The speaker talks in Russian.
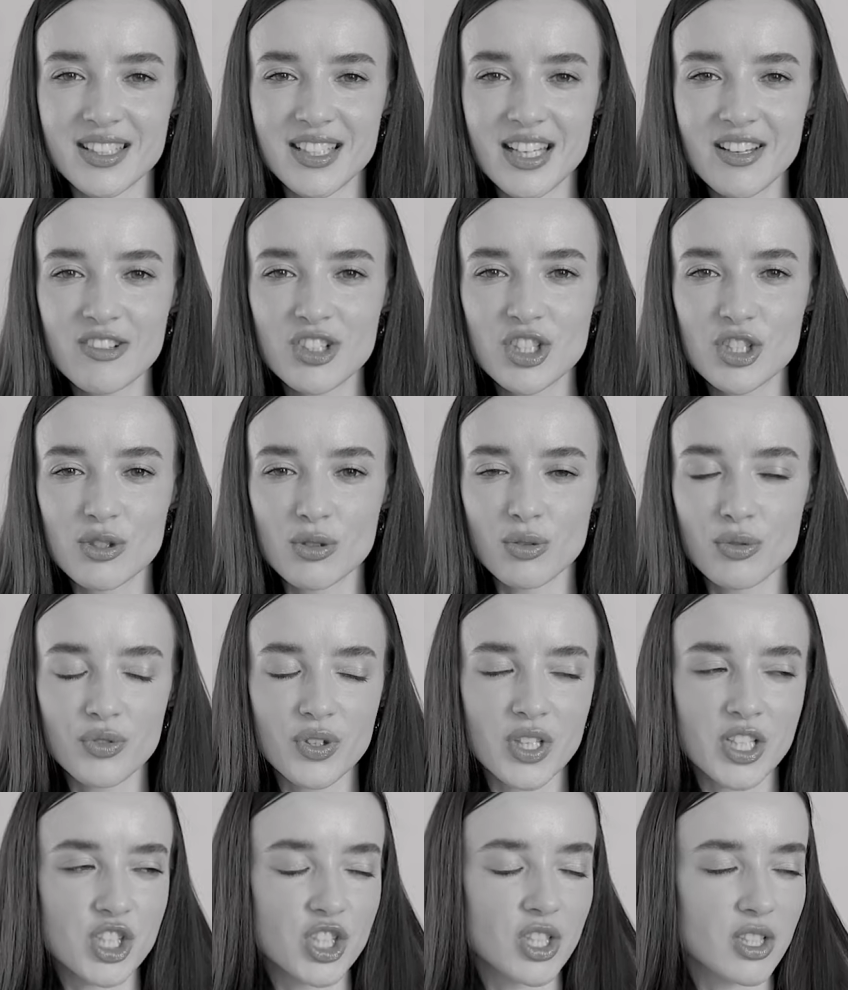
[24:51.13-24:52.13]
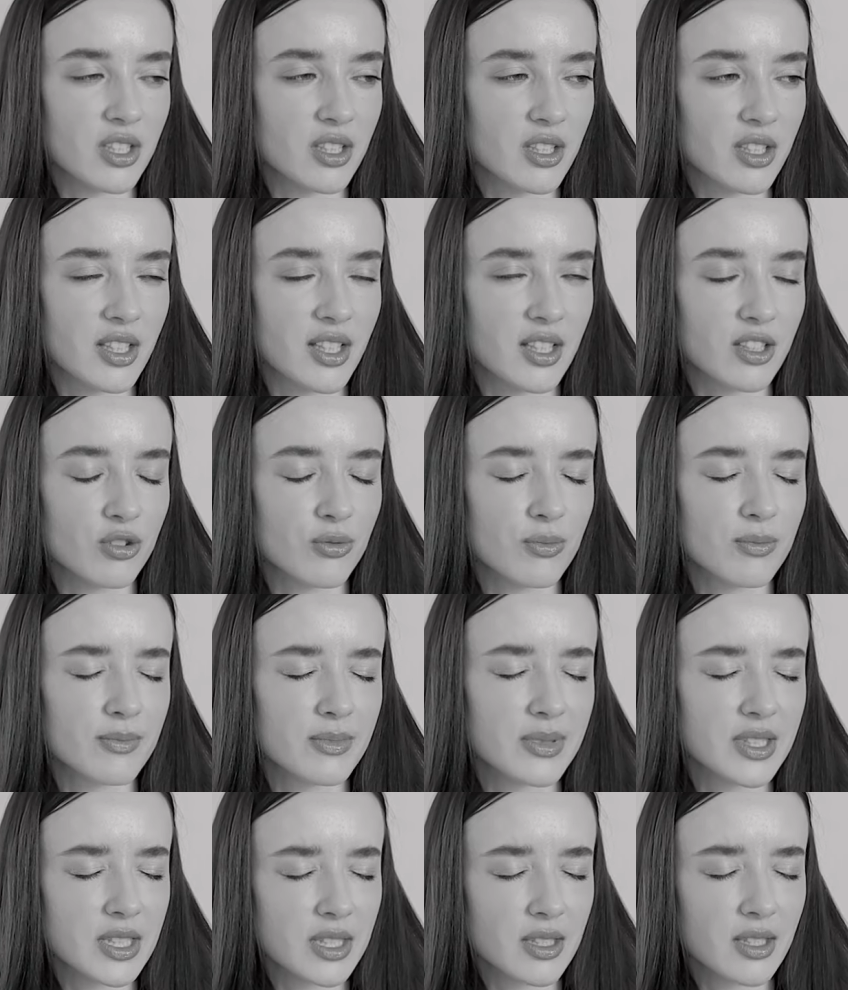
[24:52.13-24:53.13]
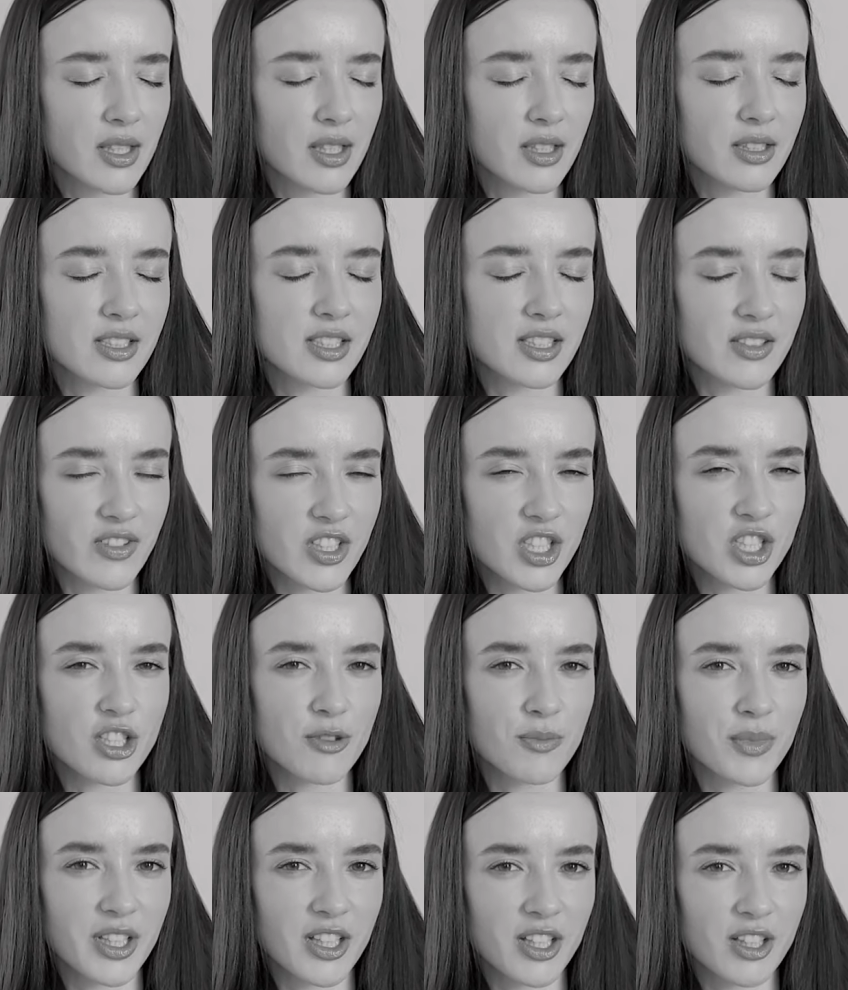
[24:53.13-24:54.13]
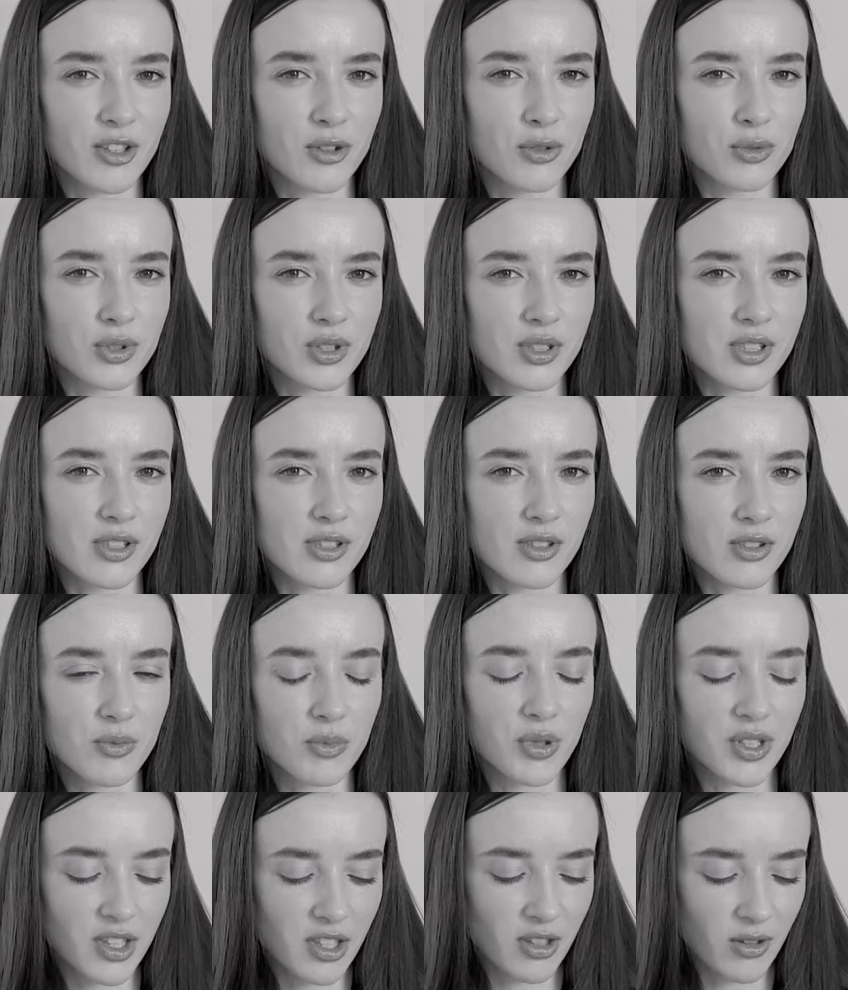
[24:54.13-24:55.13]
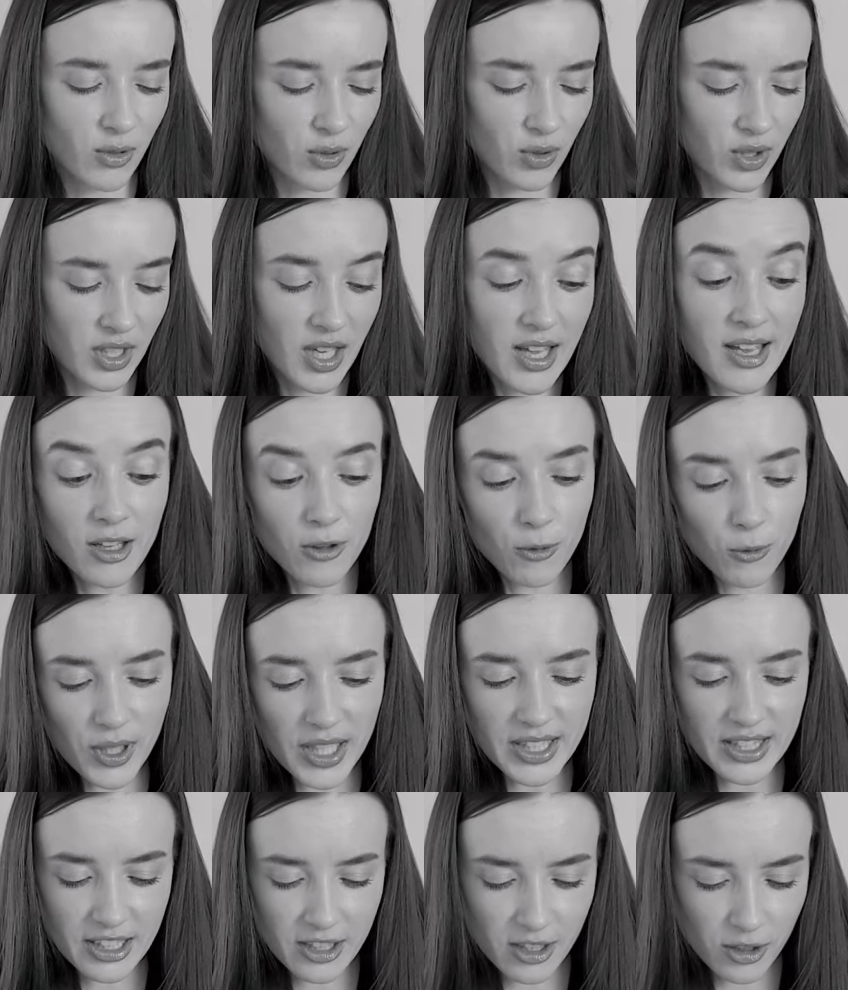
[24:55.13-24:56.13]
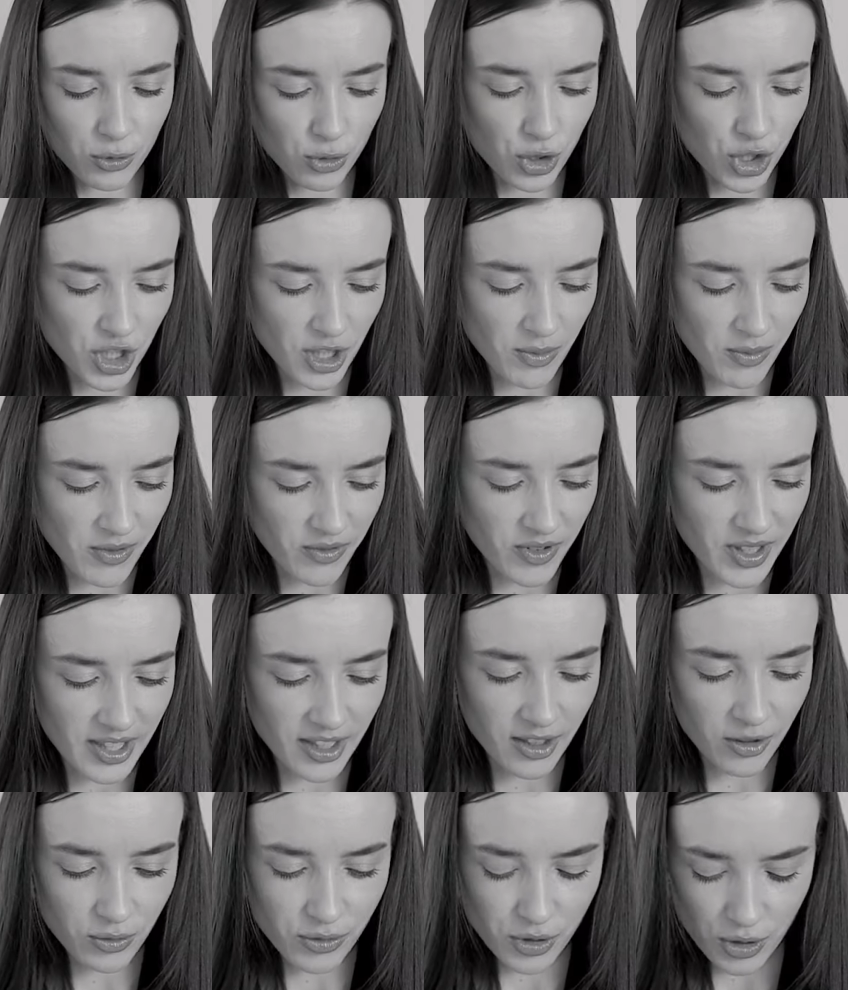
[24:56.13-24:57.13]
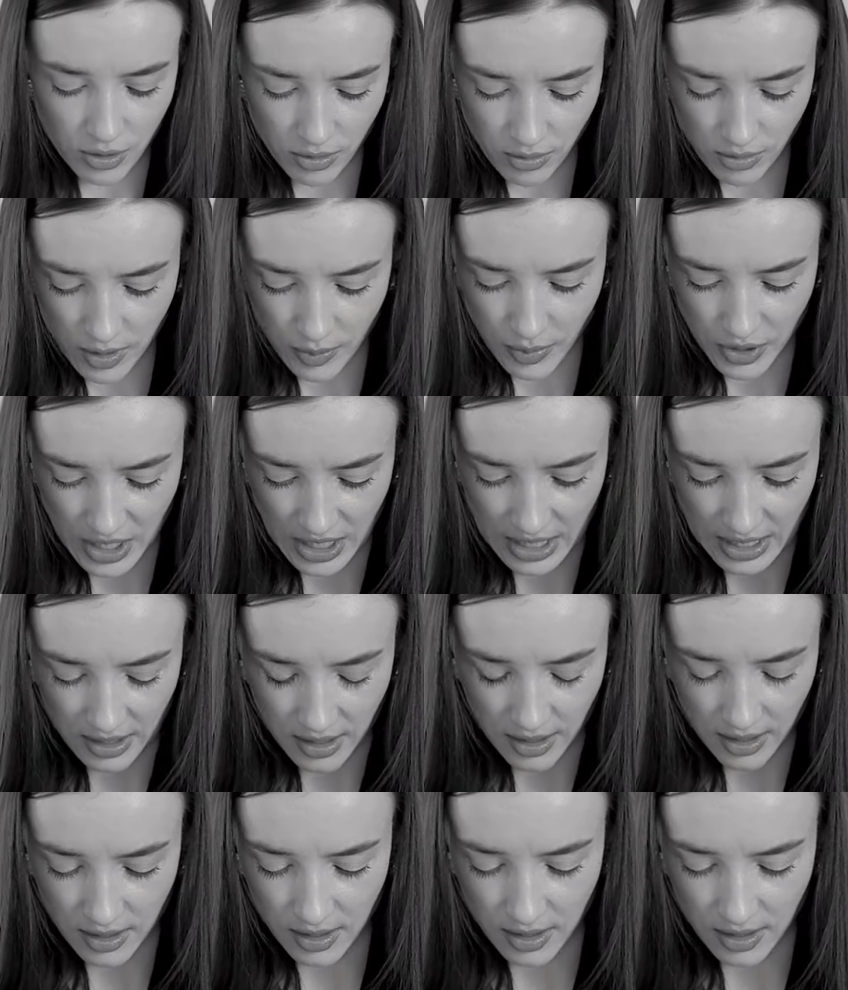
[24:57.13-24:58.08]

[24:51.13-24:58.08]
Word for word: 9 часов вечера. Я думаю, Свежий маникюр, сломанный ноготь. Ну ладно, это лучше, чем авария, но все равно неприятно.